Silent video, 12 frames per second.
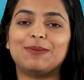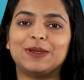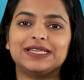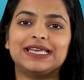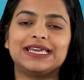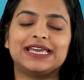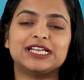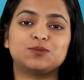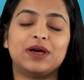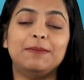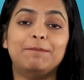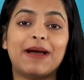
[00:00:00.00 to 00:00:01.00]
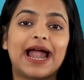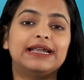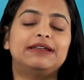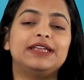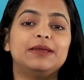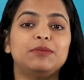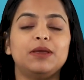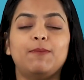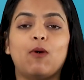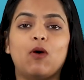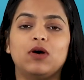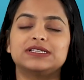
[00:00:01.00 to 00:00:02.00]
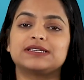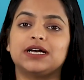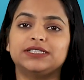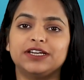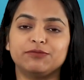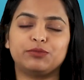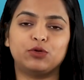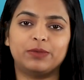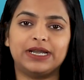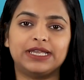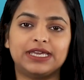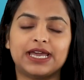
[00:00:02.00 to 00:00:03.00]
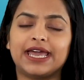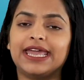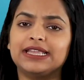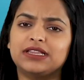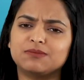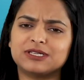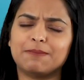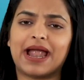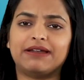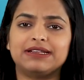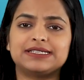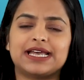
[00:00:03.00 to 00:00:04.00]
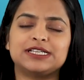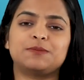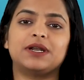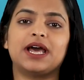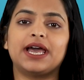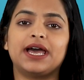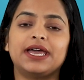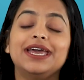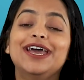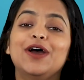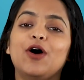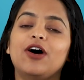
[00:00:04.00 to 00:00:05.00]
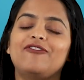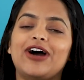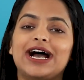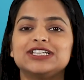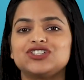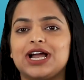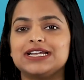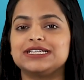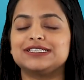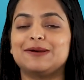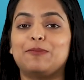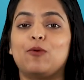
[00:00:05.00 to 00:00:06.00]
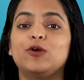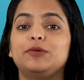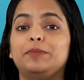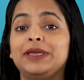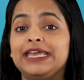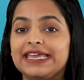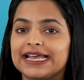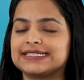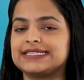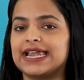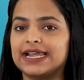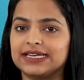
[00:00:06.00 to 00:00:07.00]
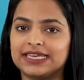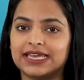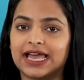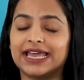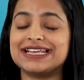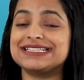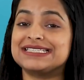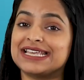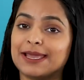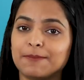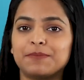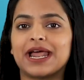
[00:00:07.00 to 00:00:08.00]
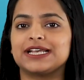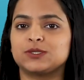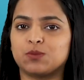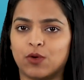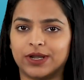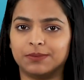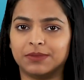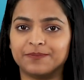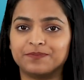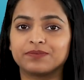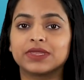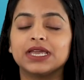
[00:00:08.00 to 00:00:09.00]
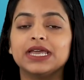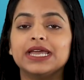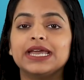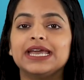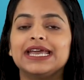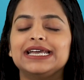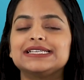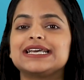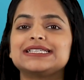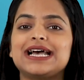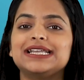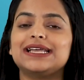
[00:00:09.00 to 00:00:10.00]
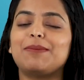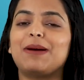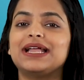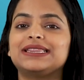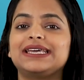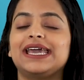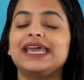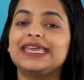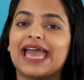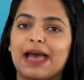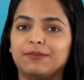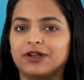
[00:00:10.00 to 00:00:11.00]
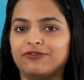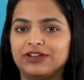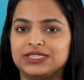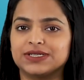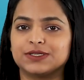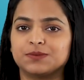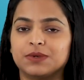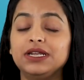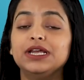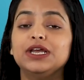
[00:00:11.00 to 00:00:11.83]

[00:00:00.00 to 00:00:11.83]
तो आप ये देखिए इस बार बैटरी में बहुत ज़्यादा इंप्रूवमेंट किया है एकदम से बैटरी साइज़ बढ़ाया है और फास्ट चार्जिंग सपोर्ट भी एक्सटेंड किया है सेम प्राइस पॉइंट में इसके साथ अब आते हैं कैमरा फीचर्स पर